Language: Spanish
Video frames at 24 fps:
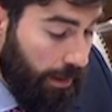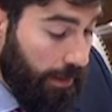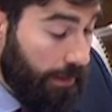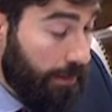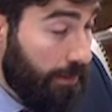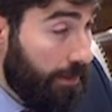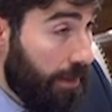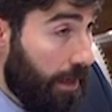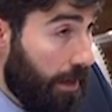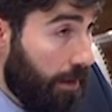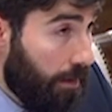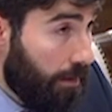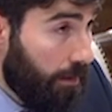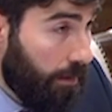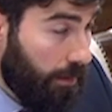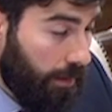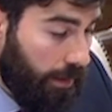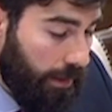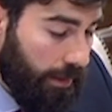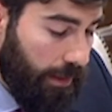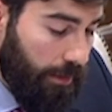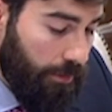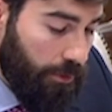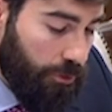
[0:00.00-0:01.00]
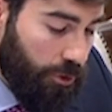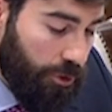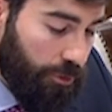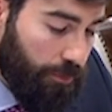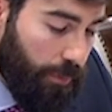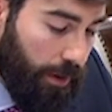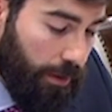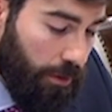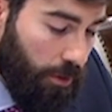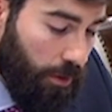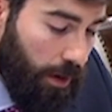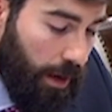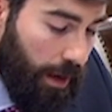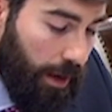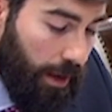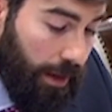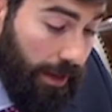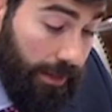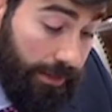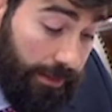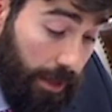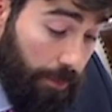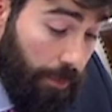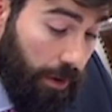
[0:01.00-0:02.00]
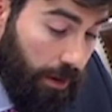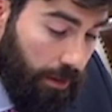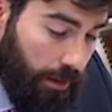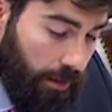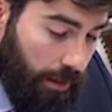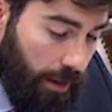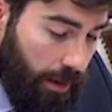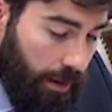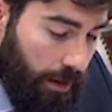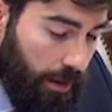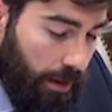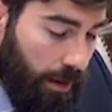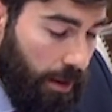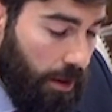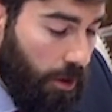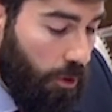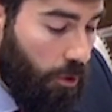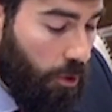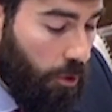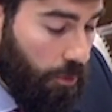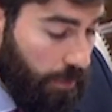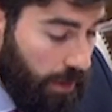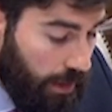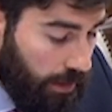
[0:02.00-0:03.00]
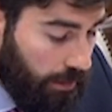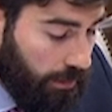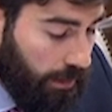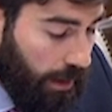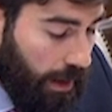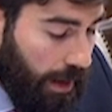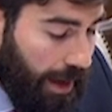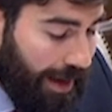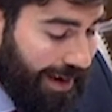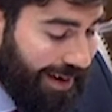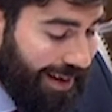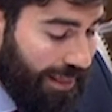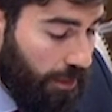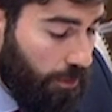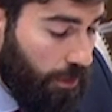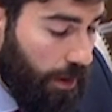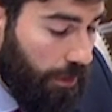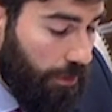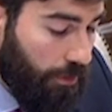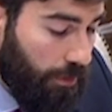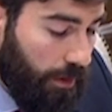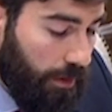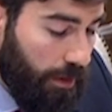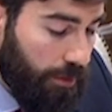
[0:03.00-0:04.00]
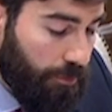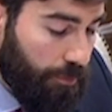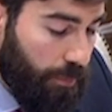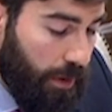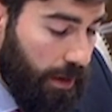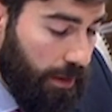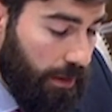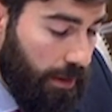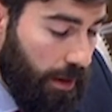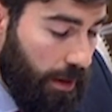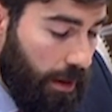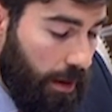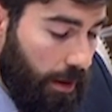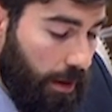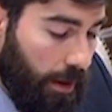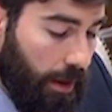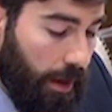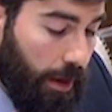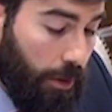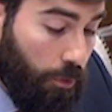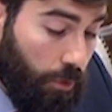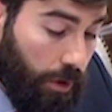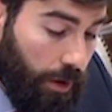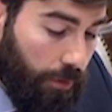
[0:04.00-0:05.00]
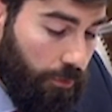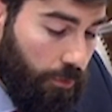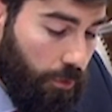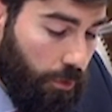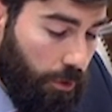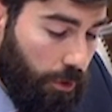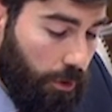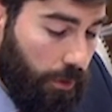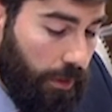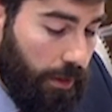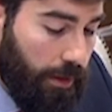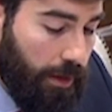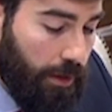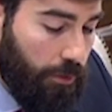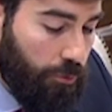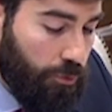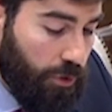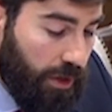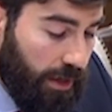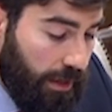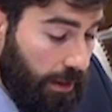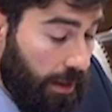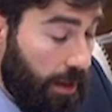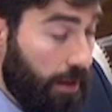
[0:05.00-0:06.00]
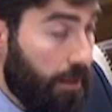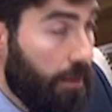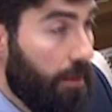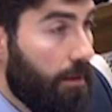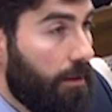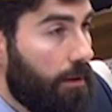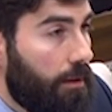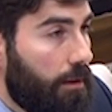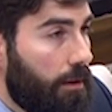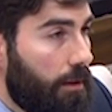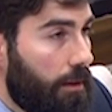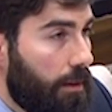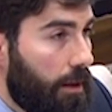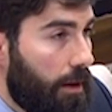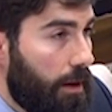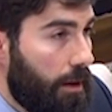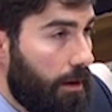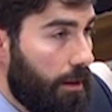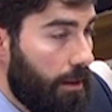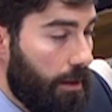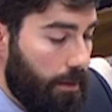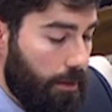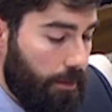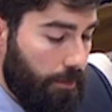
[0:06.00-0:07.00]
Ya que Televisión Española está perdida, convierta a Radio Nacional de España en un refugio de neutralidad y de calidad.